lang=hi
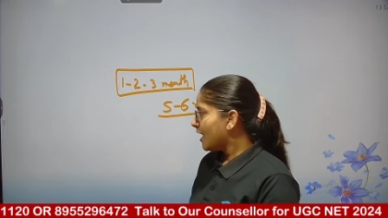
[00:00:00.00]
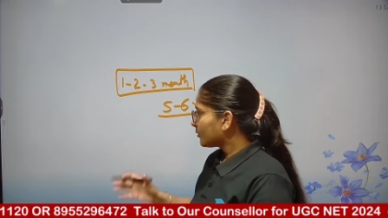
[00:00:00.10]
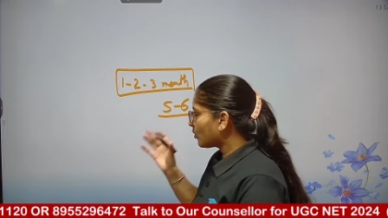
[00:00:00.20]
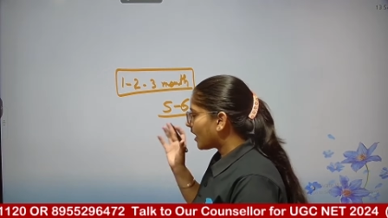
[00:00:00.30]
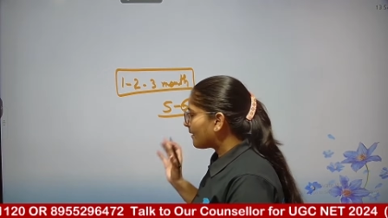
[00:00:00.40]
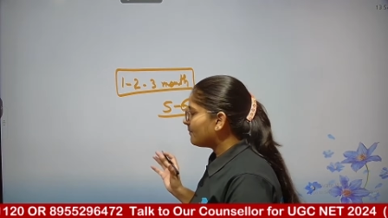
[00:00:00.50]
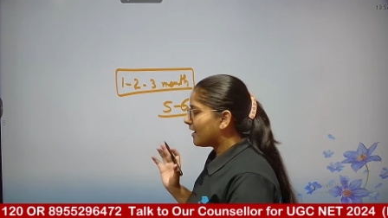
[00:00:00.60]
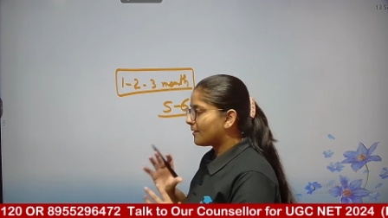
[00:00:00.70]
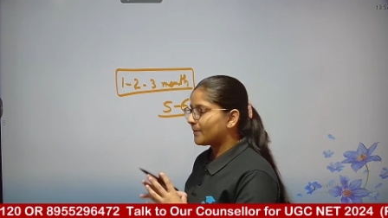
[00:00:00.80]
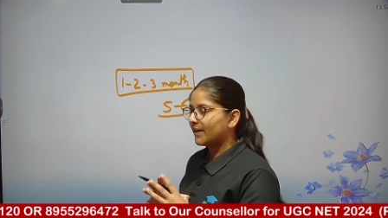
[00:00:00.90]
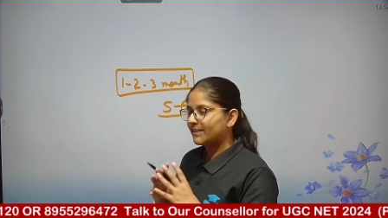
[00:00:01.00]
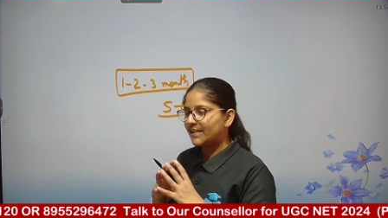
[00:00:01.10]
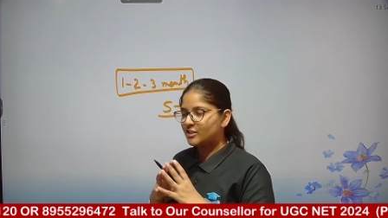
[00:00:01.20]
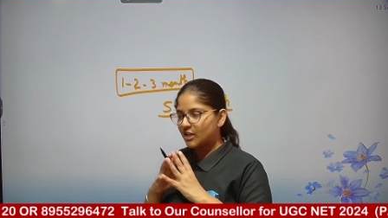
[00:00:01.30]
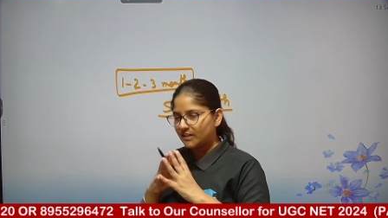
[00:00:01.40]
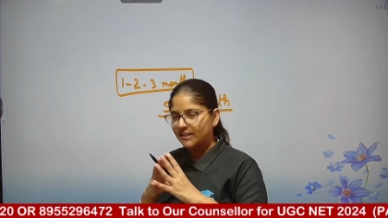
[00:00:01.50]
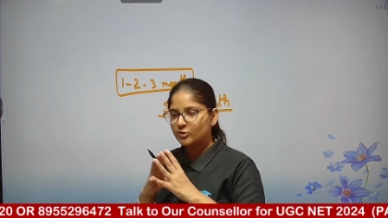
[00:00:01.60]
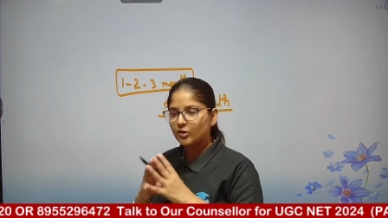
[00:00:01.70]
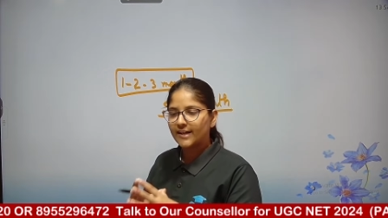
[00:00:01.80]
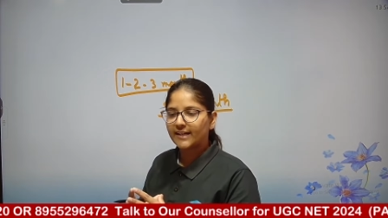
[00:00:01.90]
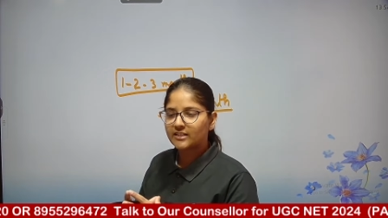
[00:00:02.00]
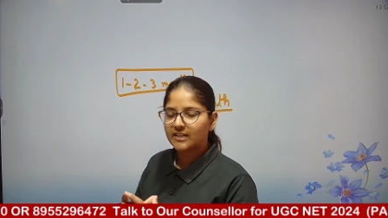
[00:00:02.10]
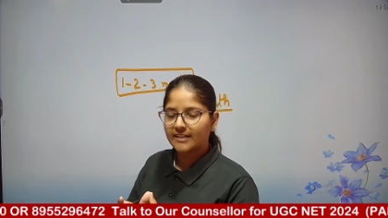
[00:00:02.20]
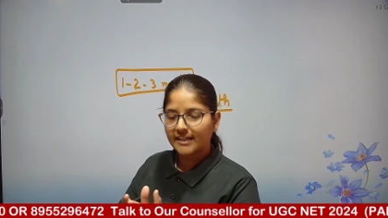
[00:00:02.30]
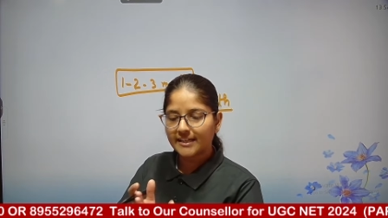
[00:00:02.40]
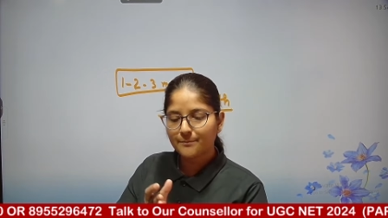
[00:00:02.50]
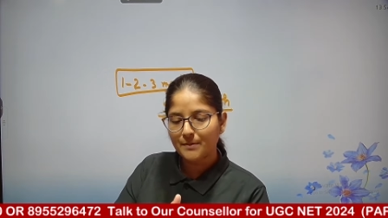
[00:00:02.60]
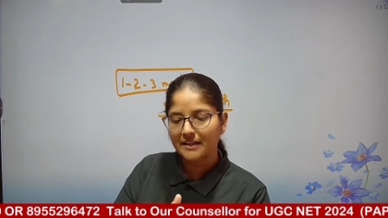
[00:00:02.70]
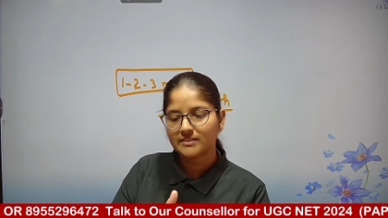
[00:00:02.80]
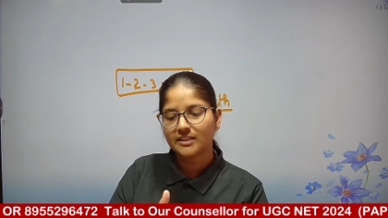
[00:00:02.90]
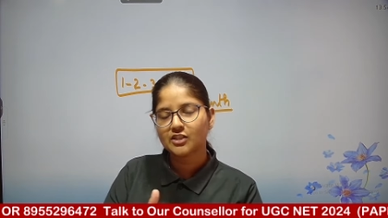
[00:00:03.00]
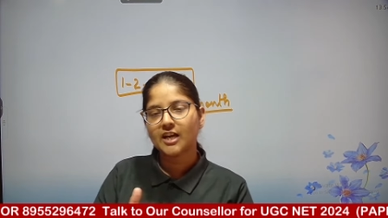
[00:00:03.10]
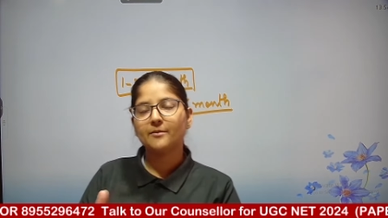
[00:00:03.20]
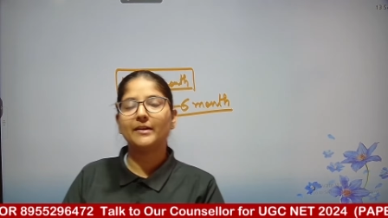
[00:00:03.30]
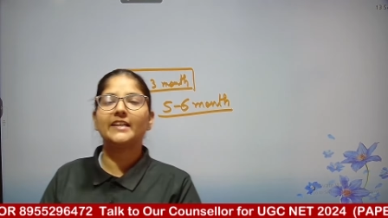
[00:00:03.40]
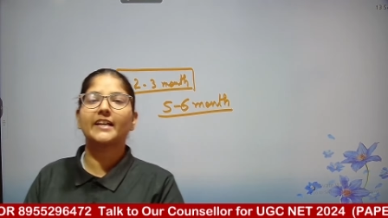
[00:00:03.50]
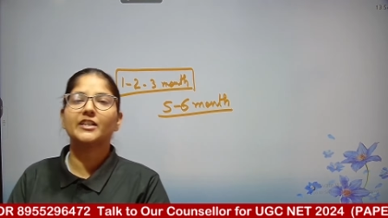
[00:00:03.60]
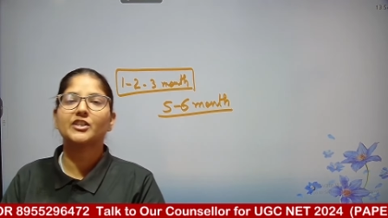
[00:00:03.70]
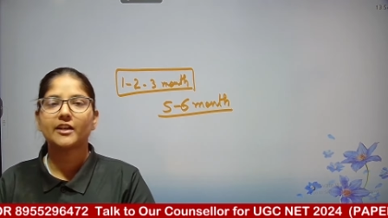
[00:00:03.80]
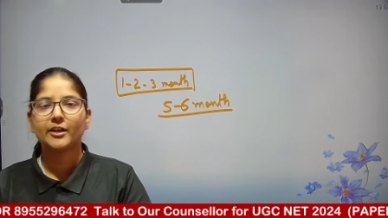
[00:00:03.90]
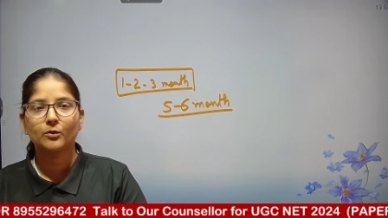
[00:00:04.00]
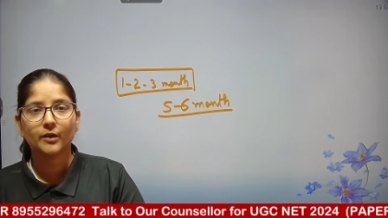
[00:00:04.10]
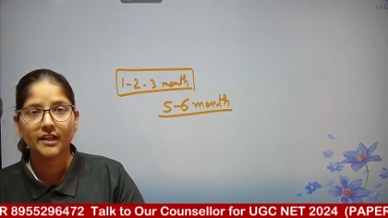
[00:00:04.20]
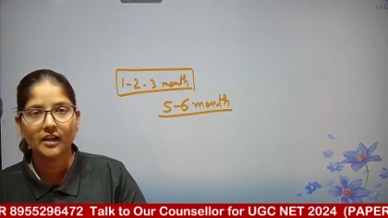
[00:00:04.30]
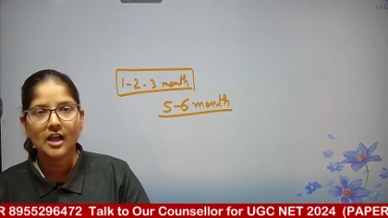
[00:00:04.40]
तो अब हमें ये जर्नी जो लेके चलनी है ये पांच से छह महीने की जर्नी होगी